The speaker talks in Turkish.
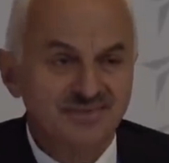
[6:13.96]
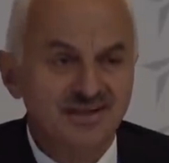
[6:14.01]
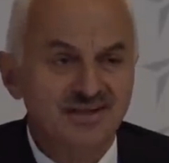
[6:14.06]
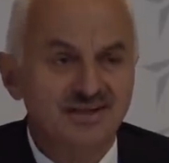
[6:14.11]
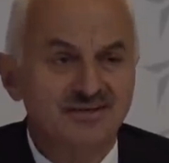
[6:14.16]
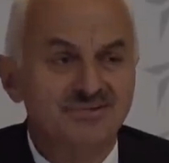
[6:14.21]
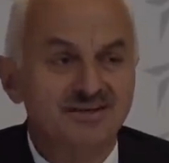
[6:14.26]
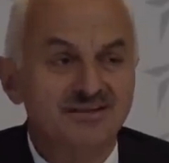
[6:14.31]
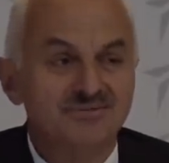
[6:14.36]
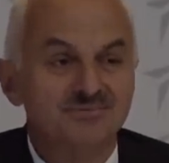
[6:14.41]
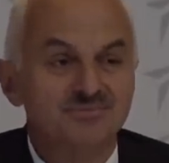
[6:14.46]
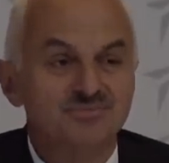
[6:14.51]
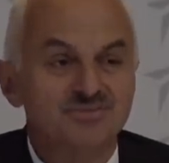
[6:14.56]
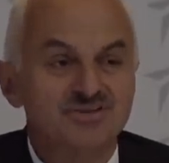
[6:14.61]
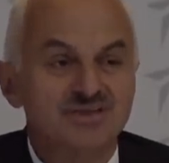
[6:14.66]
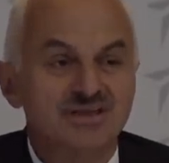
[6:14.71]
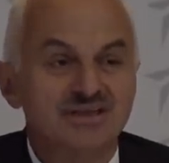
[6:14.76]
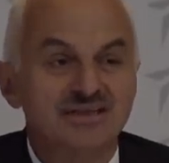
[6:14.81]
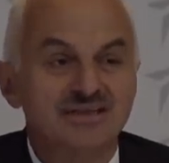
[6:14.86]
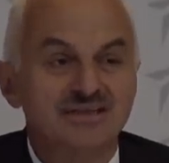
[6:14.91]
Ama bu
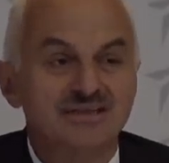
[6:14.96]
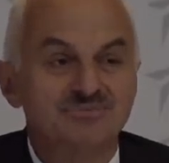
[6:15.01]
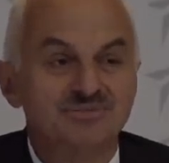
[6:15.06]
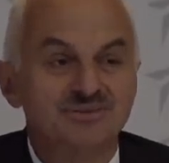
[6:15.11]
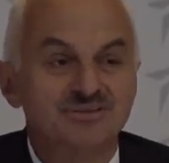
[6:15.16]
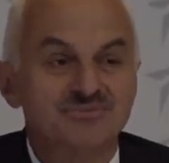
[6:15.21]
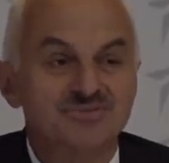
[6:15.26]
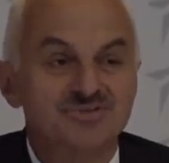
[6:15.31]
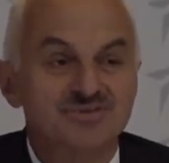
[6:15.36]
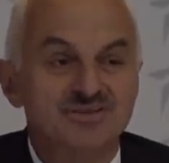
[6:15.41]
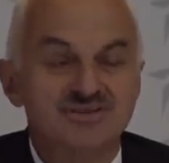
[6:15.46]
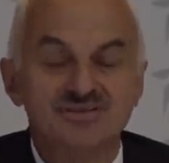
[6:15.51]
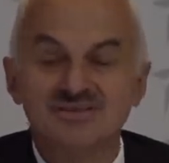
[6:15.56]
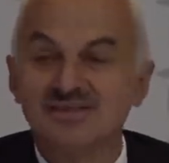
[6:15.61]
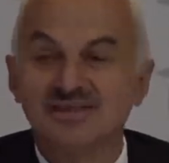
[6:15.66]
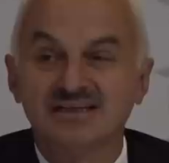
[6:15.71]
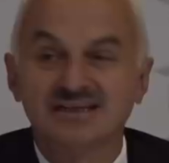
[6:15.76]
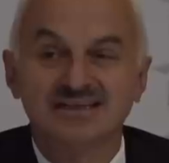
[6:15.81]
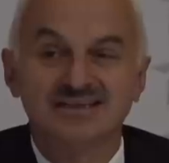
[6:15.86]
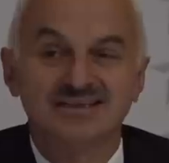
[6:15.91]
sene yaptığımız
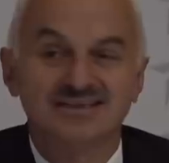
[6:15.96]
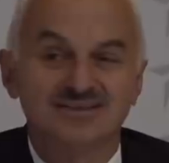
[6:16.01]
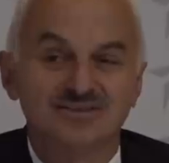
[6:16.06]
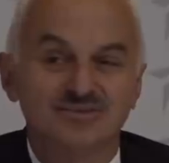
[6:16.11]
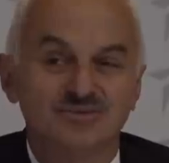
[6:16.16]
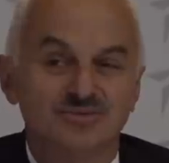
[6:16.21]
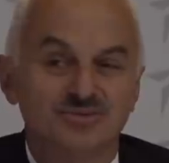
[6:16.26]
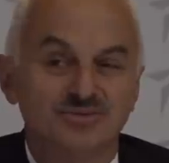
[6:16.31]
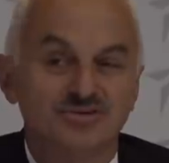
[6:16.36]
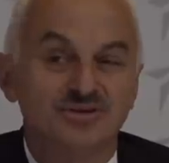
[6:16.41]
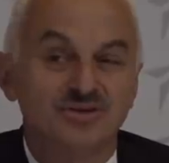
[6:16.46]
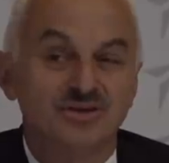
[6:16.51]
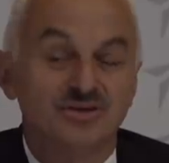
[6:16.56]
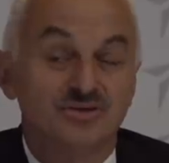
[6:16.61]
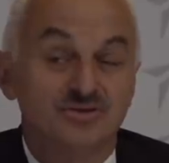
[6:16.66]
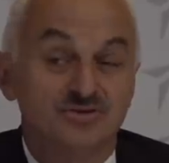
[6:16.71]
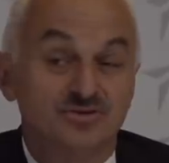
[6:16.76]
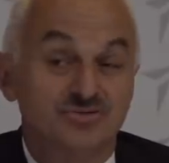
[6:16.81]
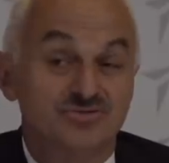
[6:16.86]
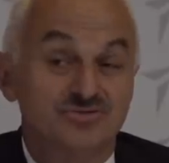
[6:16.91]
insan kaynaklarının
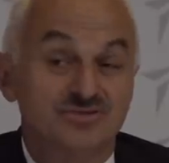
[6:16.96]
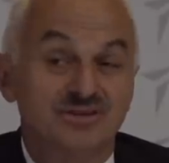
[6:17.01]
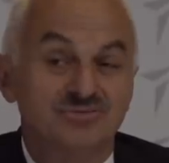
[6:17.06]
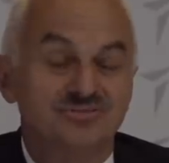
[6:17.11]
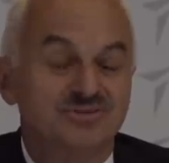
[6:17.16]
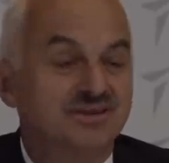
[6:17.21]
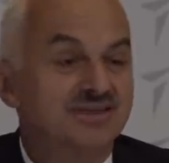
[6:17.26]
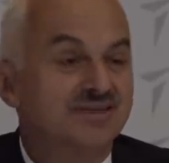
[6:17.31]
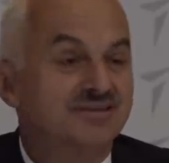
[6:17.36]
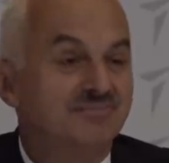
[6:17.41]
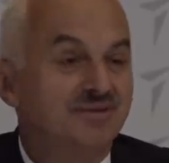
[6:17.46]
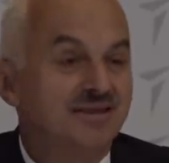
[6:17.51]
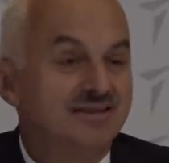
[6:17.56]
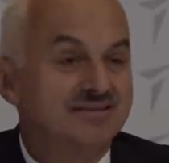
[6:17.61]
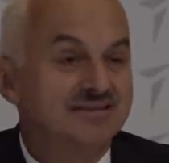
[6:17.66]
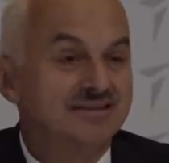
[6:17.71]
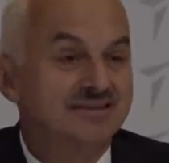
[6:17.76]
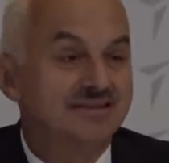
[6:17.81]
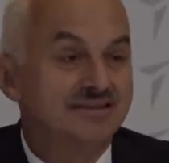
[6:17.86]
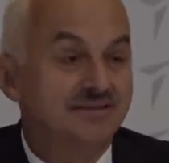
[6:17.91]
çok güzel bir şeyden
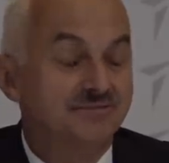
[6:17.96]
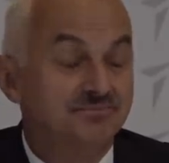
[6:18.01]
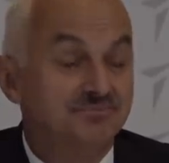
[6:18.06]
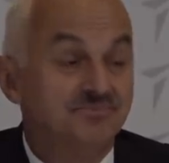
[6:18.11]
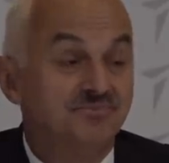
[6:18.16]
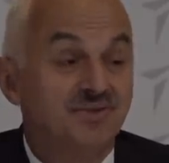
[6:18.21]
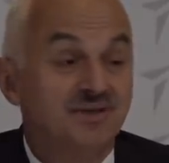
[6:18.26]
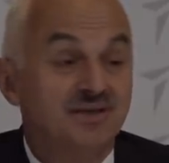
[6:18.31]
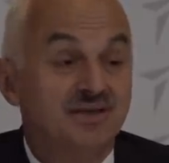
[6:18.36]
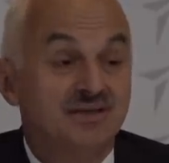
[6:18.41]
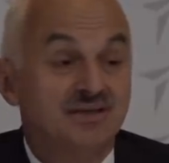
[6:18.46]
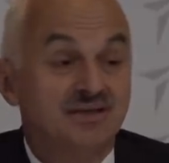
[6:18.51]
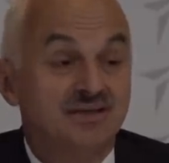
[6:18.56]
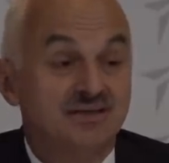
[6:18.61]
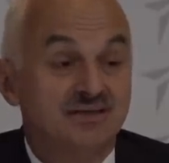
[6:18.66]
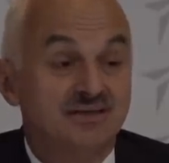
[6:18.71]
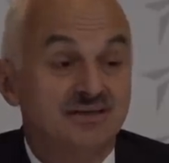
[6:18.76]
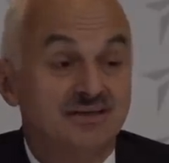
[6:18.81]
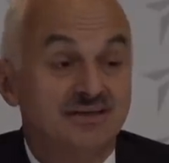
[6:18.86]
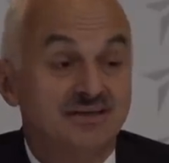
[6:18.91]
bahsedelim.
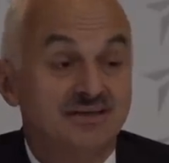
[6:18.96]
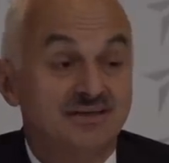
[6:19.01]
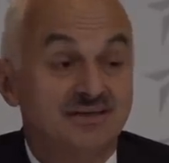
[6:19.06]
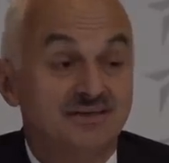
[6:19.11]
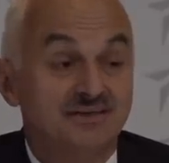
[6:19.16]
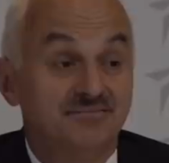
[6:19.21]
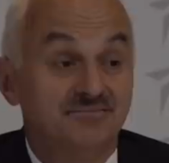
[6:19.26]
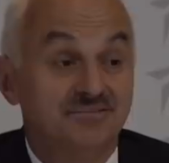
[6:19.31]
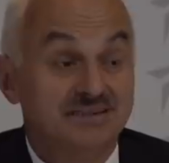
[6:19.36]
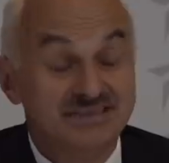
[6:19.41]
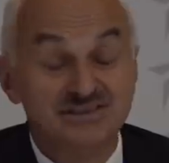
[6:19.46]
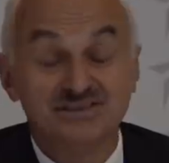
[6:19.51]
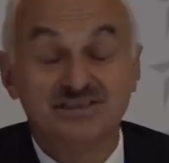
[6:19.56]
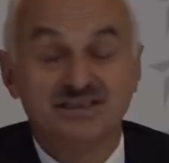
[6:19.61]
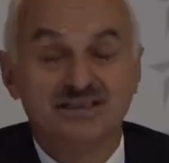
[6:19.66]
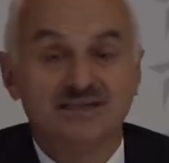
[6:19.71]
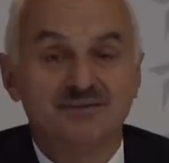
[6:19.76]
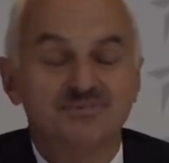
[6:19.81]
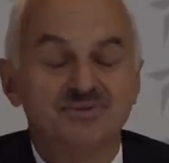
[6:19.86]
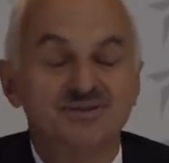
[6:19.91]
Ee, iki
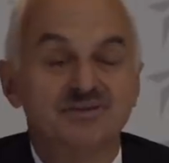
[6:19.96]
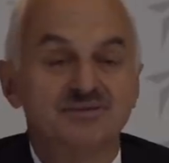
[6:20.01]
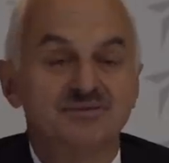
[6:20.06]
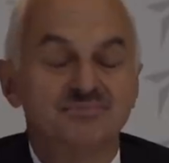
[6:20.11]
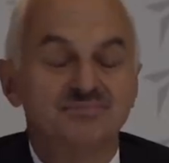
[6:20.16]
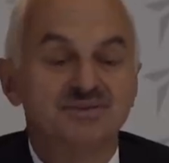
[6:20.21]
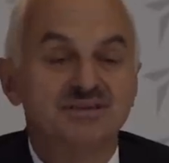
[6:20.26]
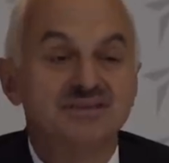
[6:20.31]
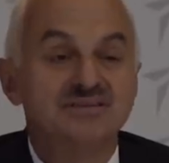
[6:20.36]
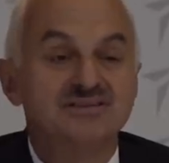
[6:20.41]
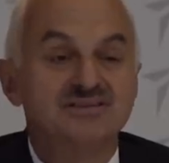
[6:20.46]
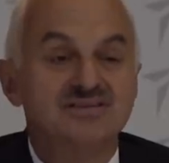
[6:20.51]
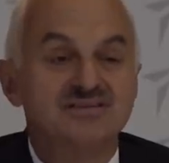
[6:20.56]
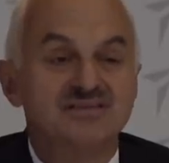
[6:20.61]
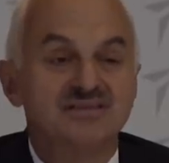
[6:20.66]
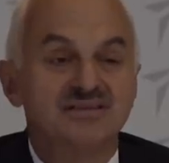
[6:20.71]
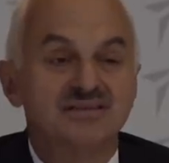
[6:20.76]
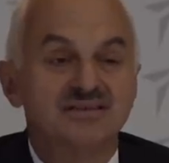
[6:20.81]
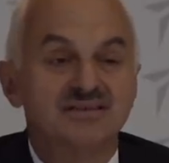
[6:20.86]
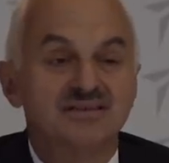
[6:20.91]
şey yaptık.
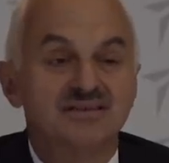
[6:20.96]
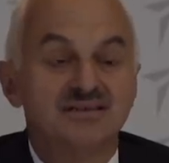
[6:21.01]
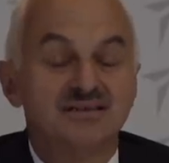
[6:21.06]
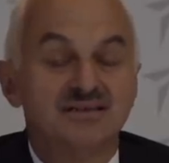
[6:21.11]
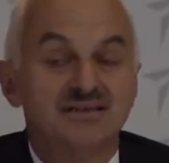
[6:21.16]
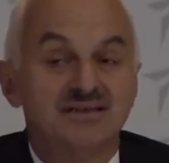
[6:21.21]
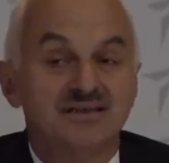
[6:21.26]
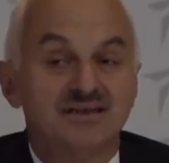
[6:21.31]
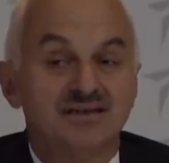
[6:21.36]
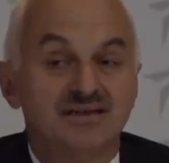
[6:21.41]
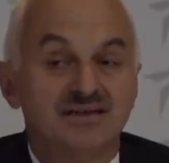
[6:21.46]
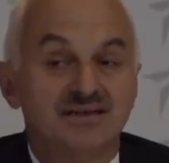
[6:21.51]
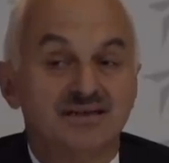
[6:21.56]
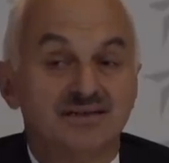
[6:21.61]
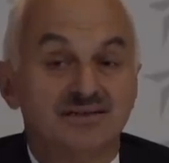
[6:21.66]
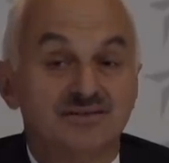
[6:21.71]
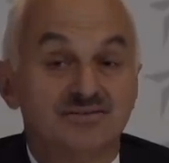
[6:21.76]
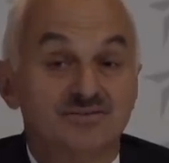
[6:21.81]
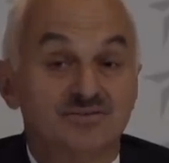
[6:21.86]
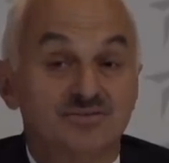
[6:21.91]
Birincisi
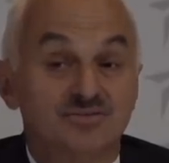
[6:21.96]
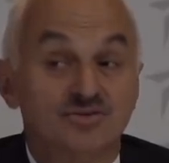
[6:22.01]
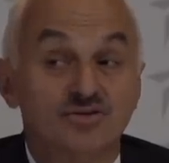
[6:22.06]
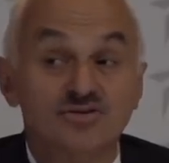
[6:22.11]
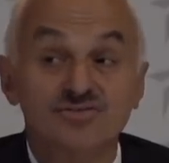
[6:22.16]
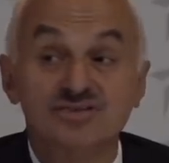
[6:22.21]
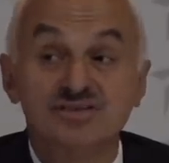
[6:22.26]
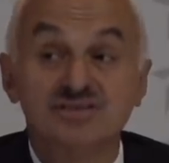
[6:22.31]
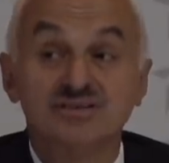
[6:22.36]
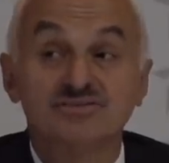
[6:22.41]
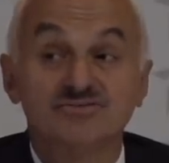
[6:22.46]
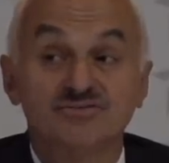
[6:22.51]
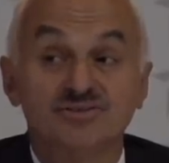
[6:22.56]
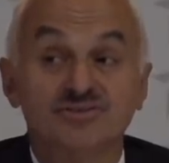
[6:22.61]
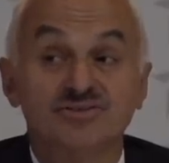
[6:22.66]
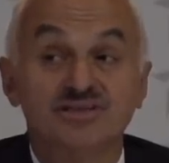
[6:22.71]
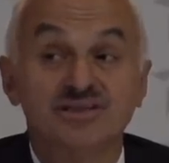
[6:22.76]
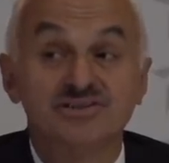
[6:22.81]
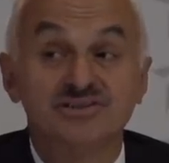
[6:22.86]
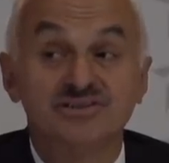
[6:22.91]
ee, son sınıf
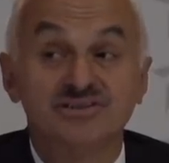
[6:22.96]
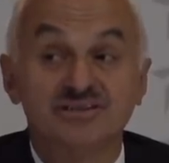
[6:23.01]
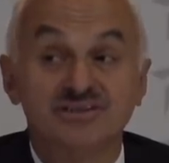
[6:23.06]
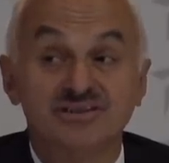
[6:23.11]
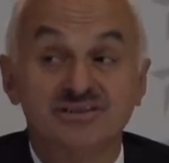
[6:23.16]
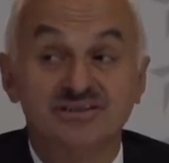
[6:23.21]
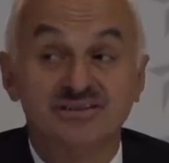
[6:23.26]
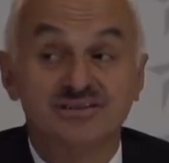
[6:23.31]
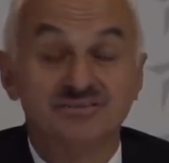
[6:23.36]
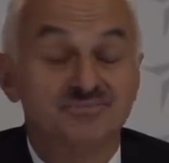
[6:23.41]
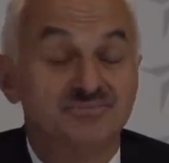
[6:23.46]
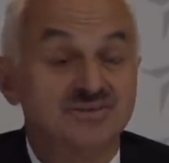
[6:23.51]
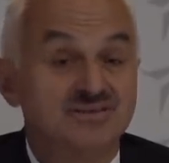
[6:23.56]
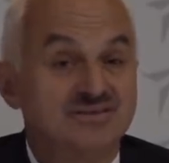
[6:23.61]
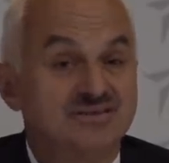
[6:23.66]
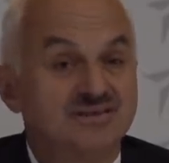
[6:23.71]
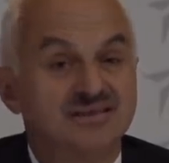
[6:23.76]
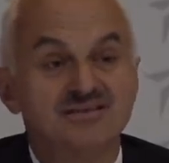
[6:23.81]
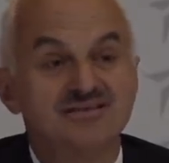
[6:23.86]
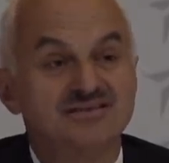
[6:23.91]
öğrencilerini
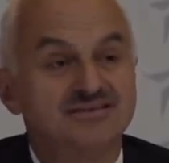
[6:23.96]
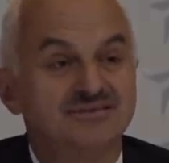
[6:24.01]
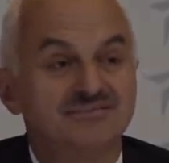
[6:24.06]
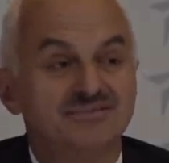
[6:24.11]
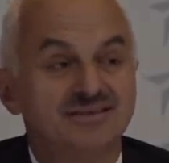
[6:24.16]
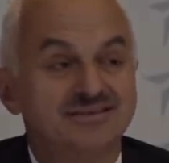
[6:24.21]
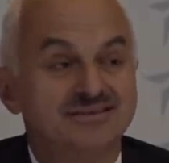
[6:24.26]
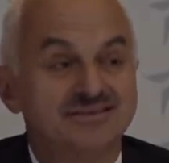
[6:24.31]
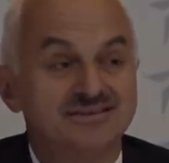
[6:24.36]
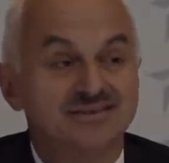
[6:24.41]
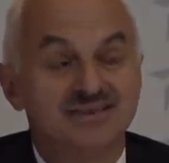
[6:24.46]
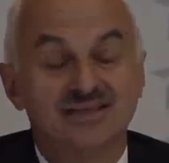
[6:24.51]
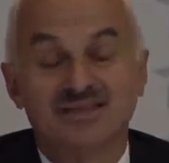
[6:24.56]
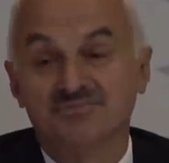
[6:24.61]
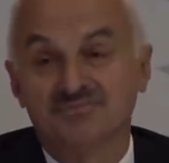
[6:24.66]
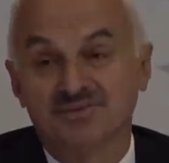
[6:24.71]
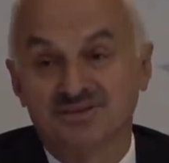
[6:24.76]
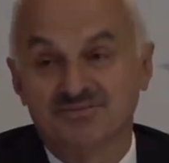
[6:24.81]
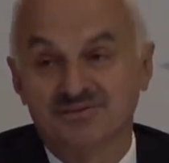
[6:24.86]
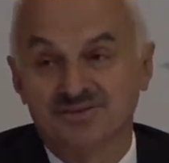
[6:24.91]
biz yarı zamanlı işe
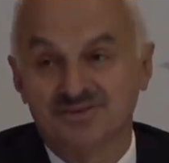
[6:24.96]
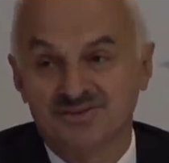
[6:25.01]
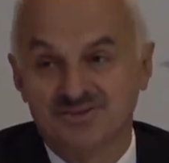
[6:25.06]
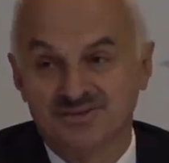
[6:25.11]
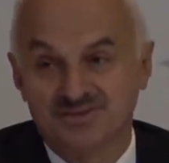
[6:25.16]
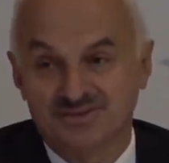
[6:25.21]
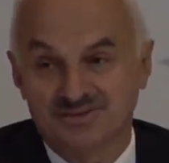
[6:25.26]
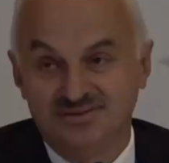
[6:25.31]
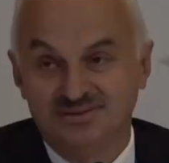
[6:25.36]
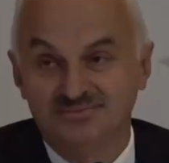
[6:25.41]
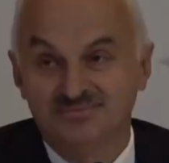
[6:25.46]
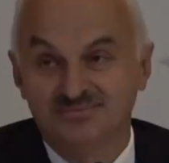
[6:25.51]
almaya başladık.